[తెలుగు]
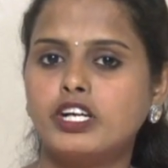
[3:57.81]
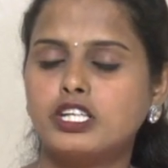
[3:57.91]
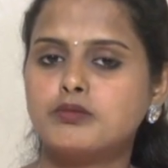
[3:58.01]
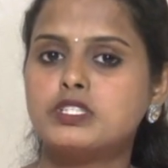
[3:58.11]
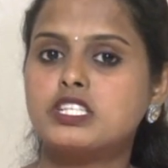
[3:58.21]

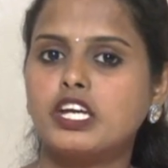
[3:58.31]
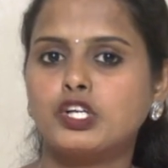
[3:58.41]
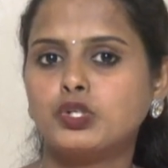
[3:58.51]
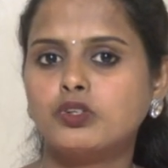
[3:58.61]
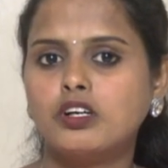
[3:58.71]
వైటమిన్స్
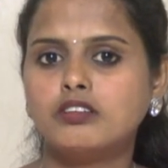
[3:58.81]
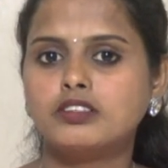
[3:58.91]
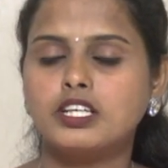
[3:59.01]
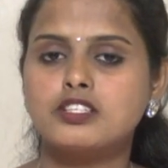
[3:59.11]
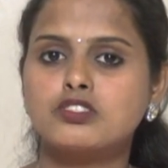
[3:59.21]
ఎక్కువగా
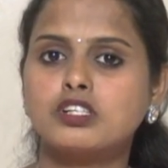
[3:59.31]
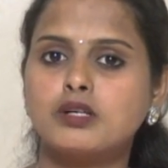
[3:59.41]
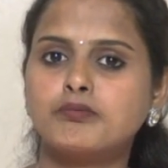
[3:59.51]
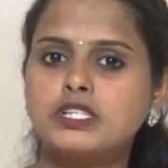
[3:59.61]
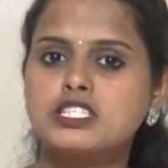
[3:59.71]
ఉంటాయి సో
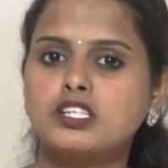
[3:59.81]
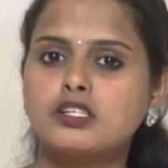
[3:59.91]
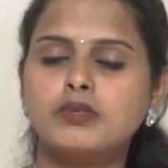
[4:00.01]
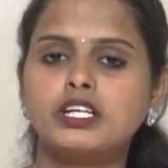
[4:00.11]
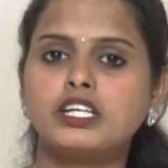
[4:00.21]
కంపల్సరీగా మన